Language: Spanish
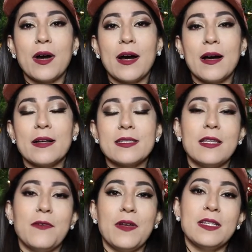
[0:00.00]
hace
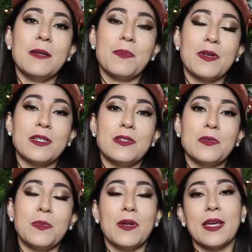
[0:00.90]
diferencia porque se
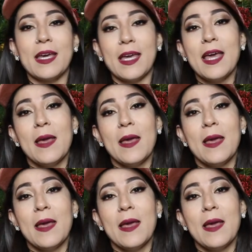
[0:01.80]
supone que